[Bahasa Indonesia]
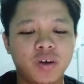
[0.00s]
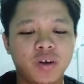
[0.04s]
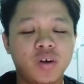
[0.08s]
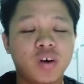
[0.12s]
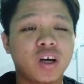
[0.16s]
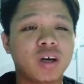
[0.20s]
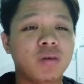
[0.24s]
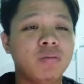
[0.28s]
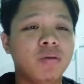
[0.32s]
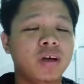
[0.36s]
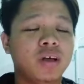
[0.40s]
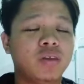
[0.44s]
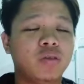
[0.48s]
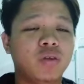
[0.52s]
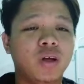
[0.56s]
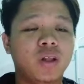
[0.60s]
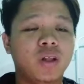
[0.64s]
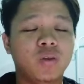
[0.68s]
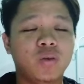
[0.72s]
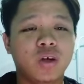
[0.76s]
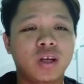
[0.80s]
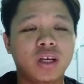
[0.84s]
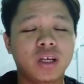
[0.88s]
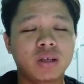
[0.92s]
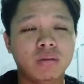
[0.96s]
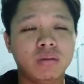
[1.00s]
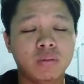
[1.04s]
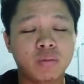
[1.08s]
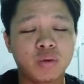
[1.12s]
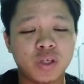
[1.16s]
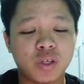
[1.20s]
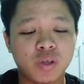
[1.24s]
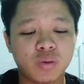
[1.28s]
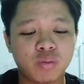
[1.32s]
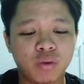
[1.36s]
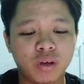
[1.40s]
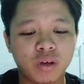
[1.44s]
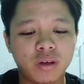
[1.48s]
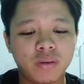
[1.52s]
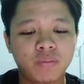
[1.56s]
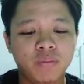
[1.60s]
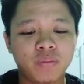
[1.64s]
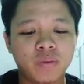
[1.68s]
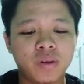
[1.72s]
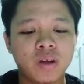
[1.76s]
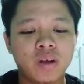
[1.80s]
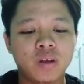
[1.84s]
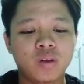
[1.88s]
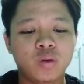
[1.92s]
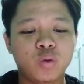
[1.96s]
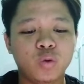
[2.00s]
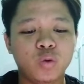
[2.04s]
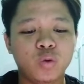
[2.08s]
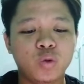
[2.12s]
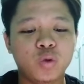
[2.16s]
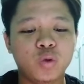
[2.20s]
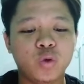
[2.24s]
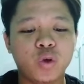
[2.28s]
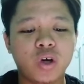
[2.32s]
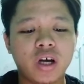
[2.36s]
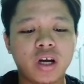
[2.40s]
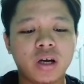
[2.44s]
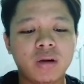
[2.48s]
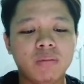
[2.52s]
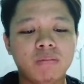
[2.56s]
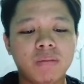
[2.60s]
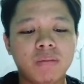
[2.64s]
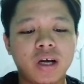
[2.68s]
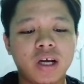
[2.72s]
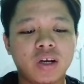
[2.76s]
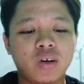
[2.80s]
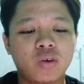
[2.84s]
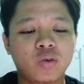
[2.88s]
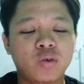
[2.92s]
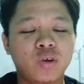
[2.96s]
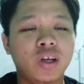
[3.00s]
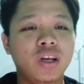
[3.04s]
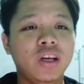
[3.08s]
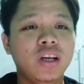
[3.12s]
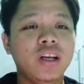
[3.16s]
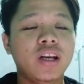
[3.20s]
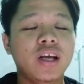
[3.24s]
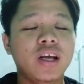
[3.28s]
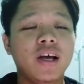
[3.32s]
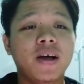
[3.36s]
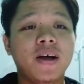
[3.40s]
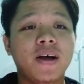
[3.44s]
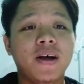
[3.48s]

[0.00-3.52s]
Oke baik tuan-tuan dan bapak semua, Tun Johar Mahirudin